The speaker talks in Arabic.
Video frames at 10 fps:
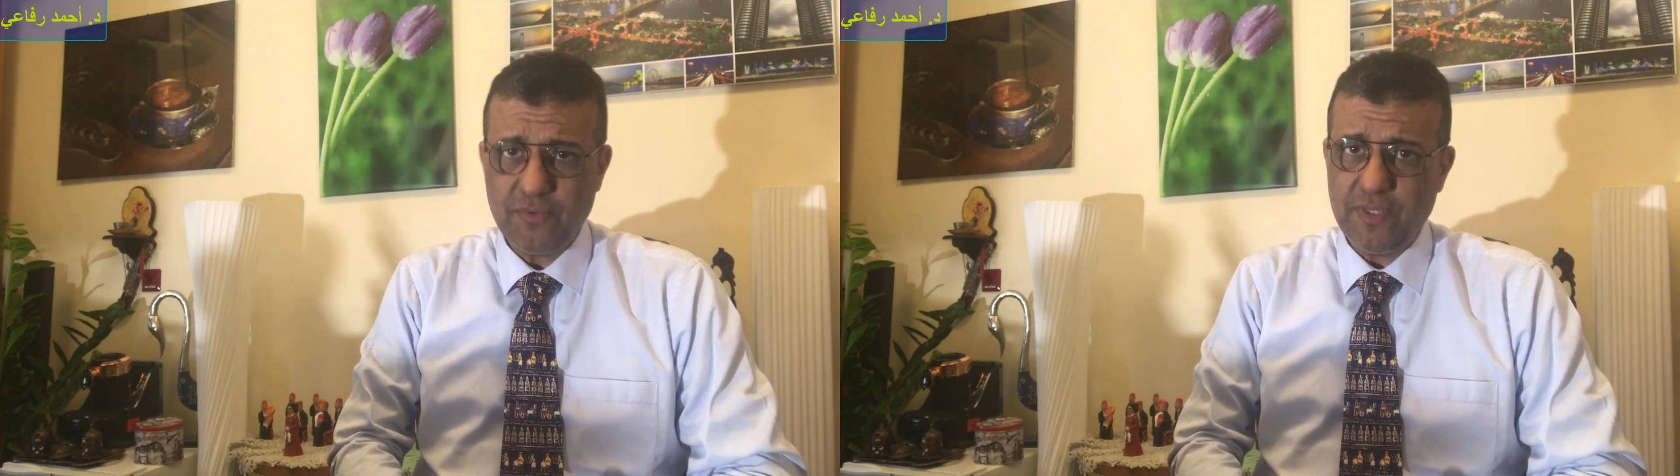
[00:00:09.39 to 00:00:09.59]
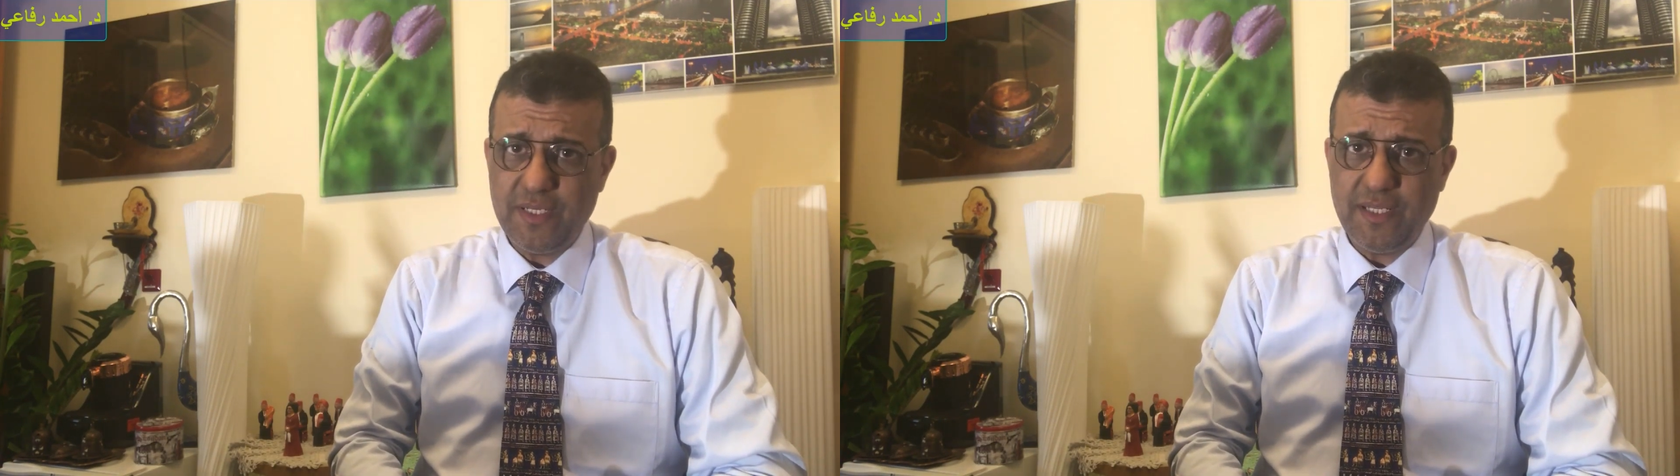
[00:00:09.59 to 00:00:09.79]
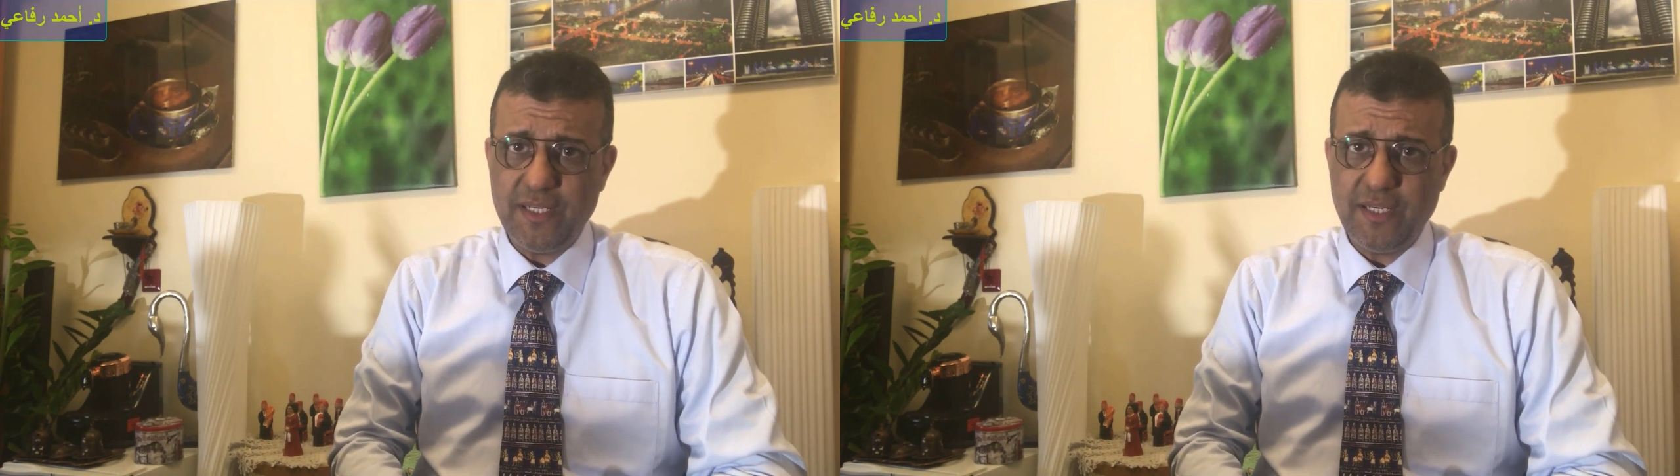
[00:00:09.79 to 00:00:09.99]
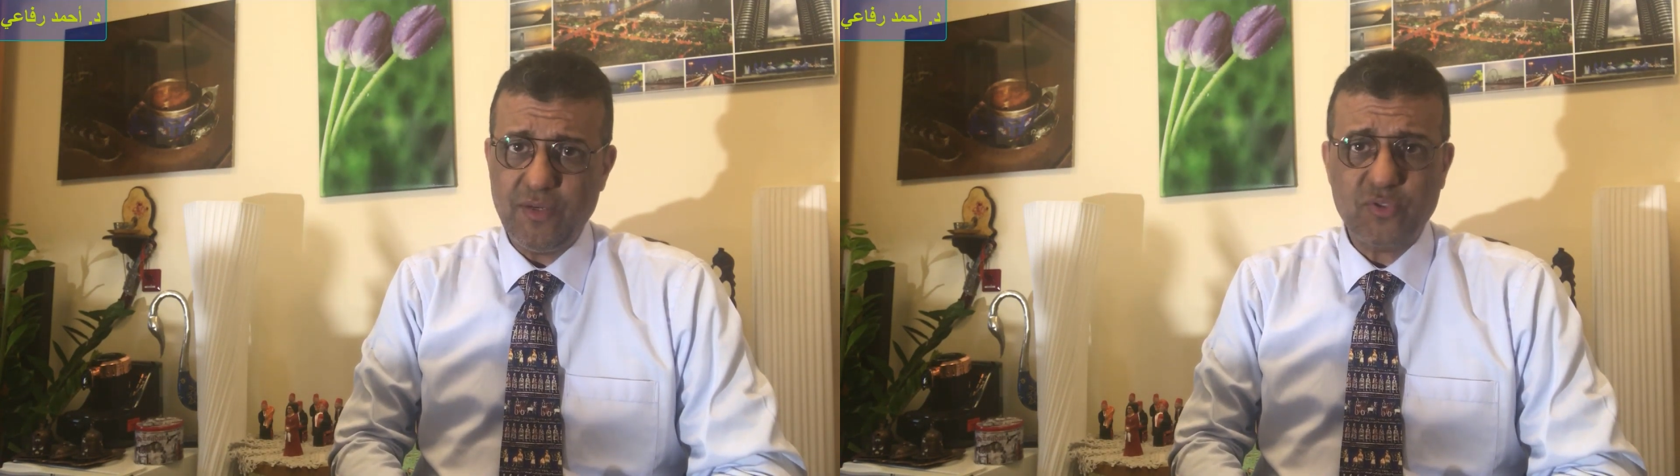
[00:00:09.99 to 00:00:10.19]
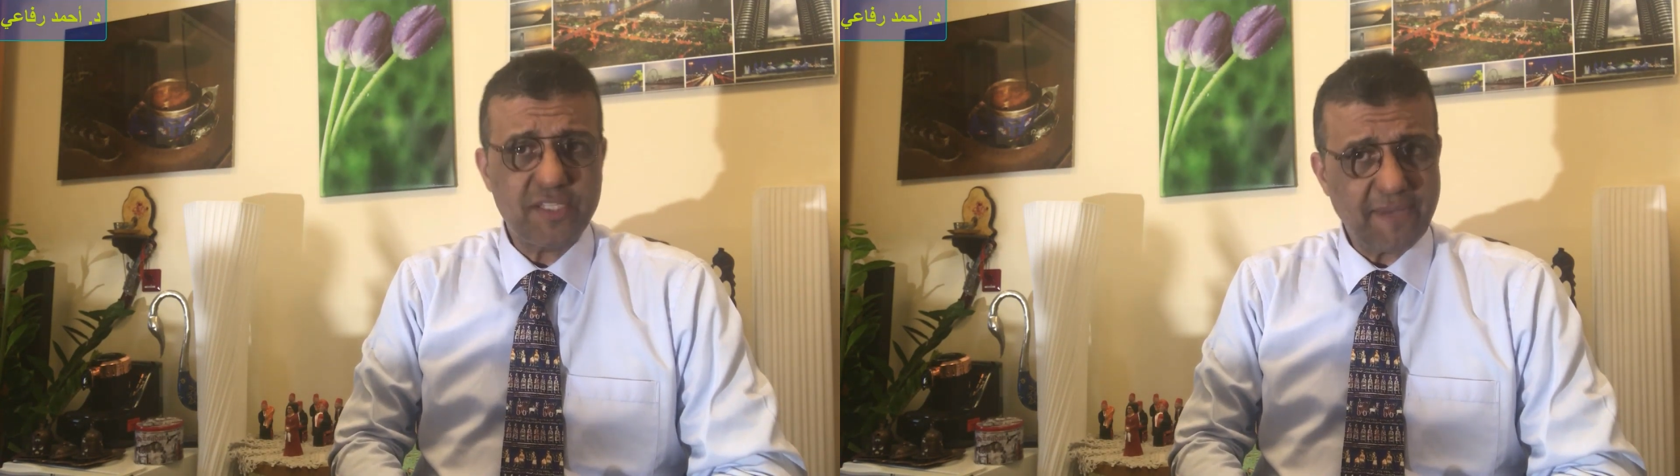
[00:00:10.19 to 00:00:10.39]

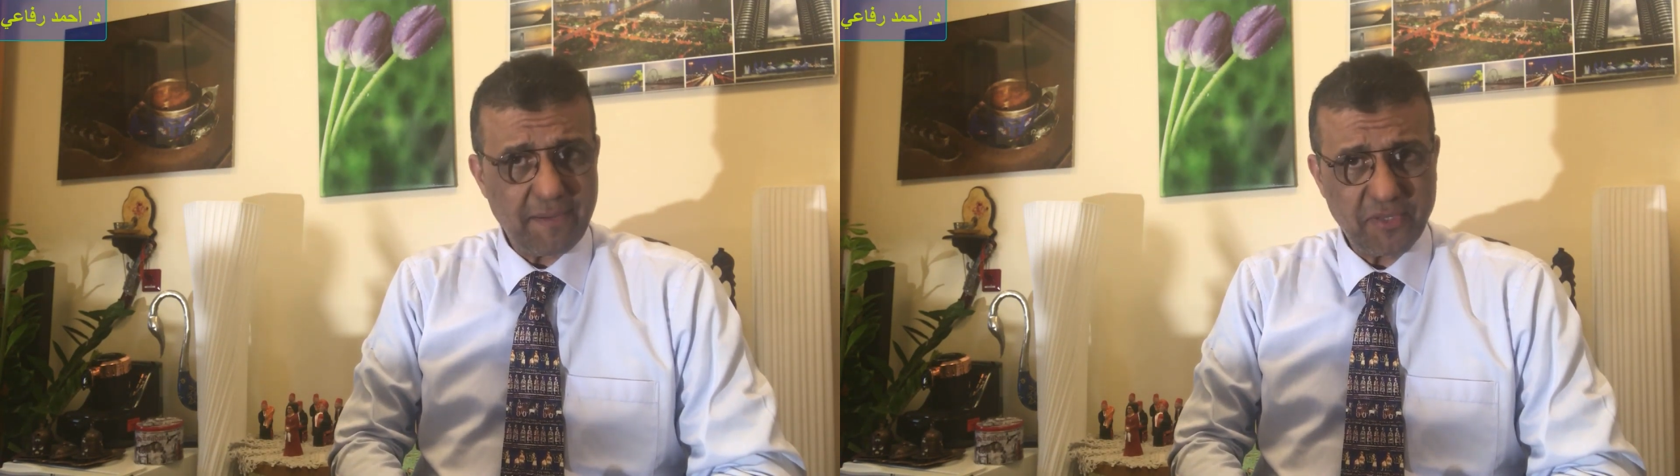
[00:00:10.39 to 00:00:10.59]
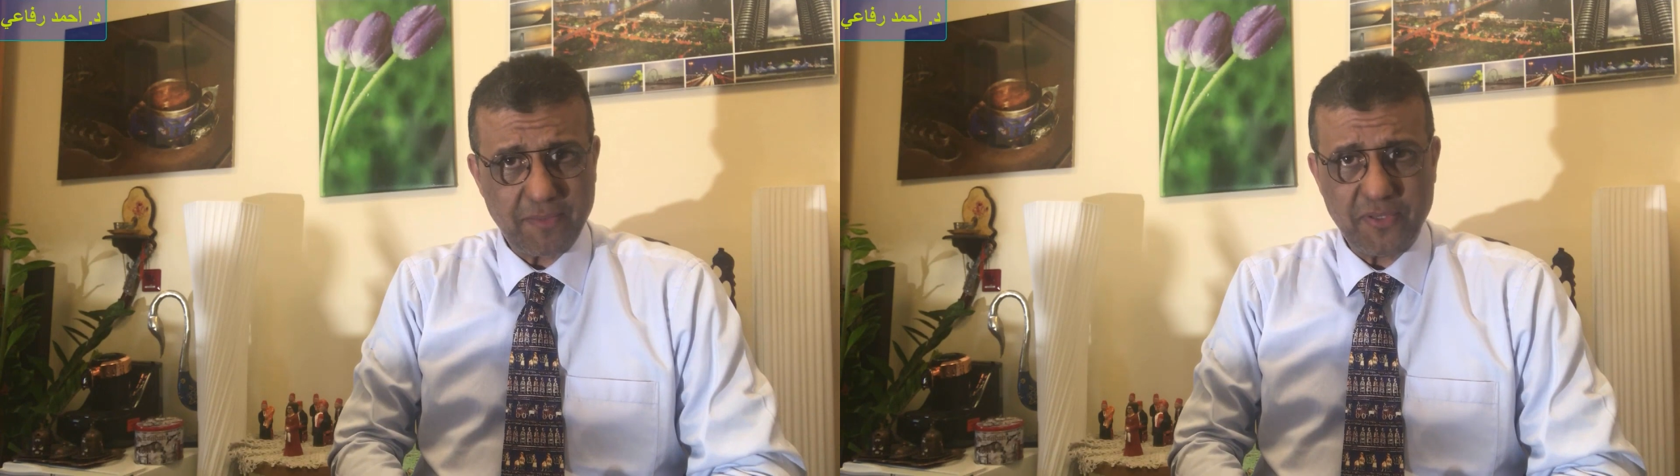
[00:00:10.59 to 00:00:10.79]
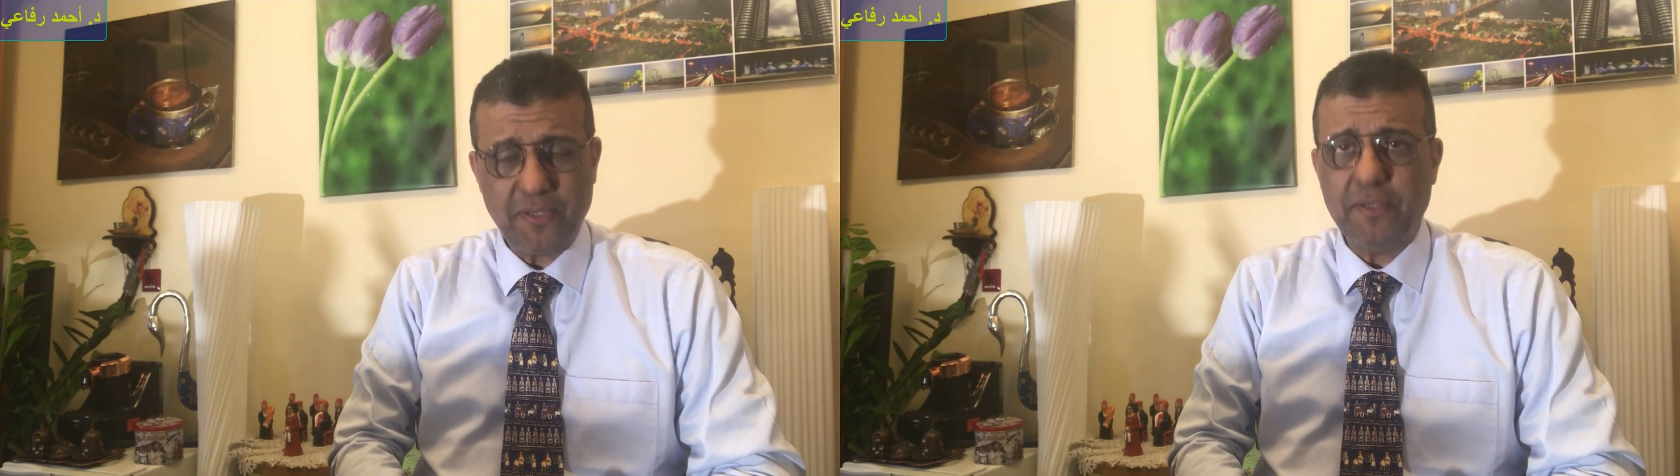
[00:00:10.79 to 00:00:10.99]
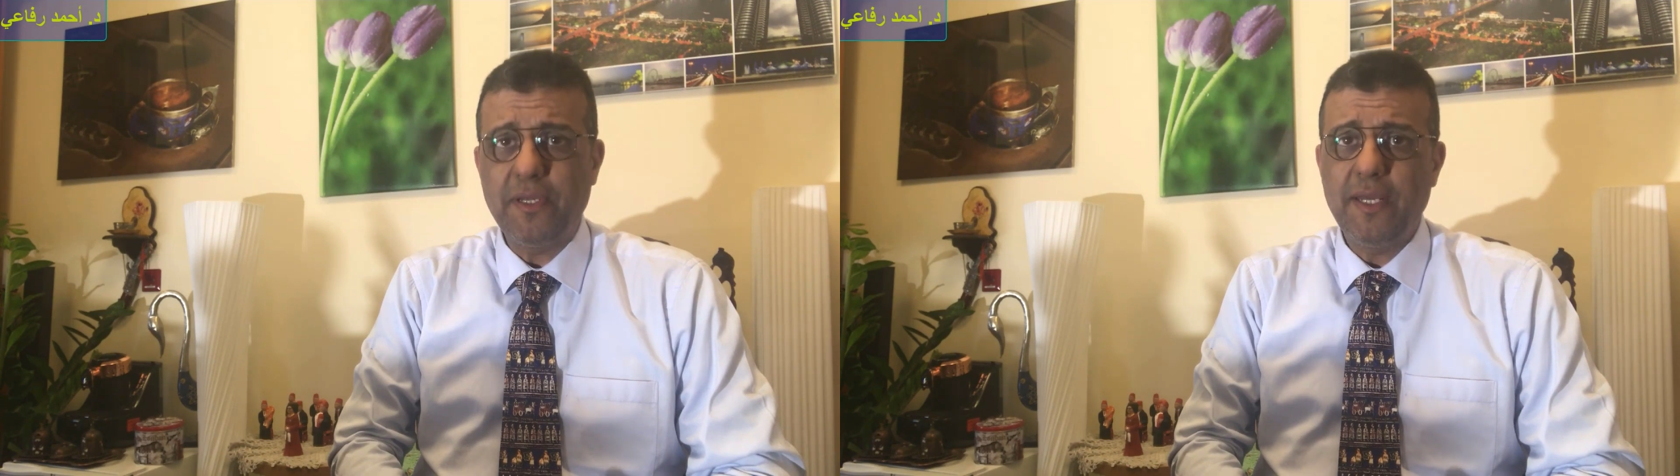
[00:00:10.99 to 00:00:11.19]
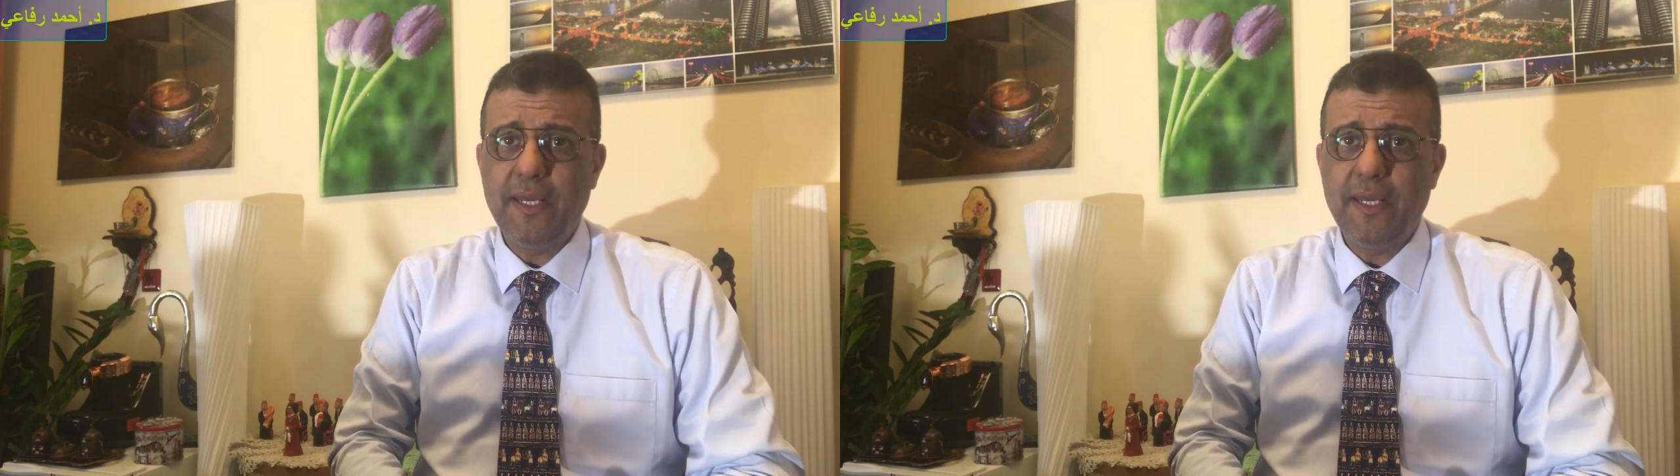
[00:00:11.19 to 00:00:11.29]
والاستاذ محمد رمضان